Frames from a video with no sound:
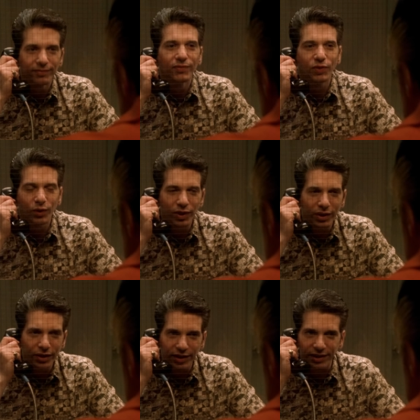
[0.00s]
supone
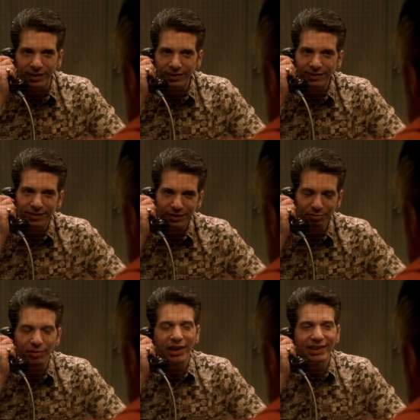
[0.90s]
correctamente
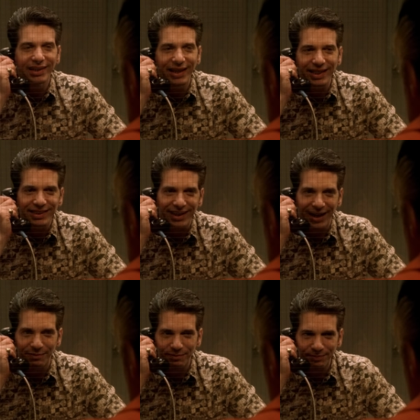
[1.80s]
que Little Polly se lo